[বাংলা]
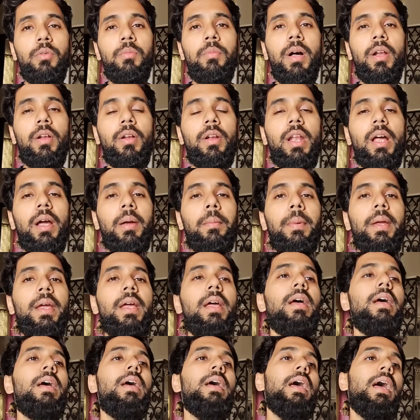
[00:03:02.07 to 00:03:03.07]
খুব ভালো লাগবে
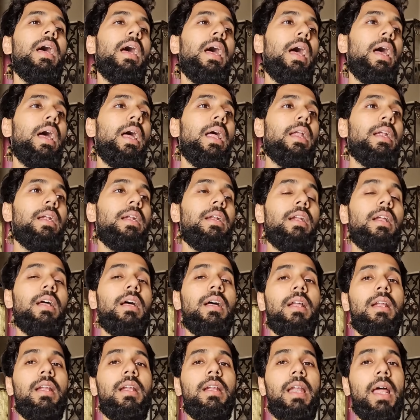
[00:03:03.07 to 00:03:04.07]
অ্যান্ড
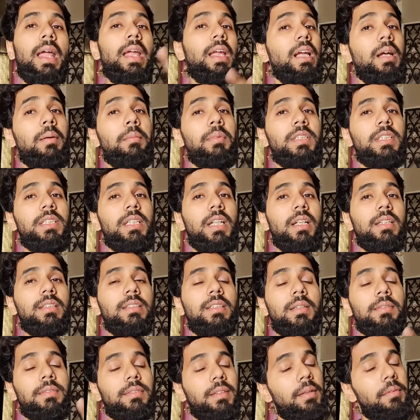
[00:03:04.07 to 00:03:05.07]
লাইক কমেন্ট শেয়ার
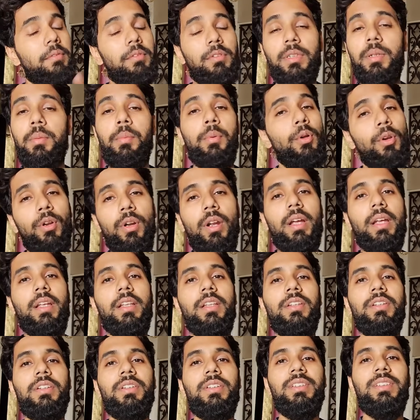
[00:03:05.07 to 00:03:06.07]
অ্যান্ড সাবস্ক্রাইব করতে ভুলো না
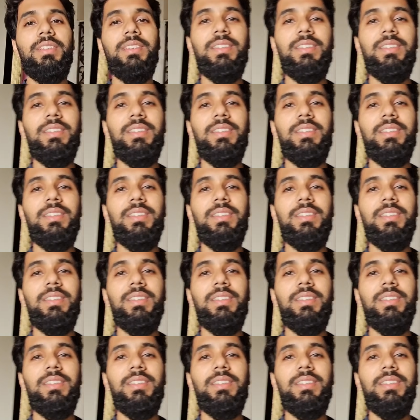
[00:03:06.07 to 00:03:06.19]
কিন্তু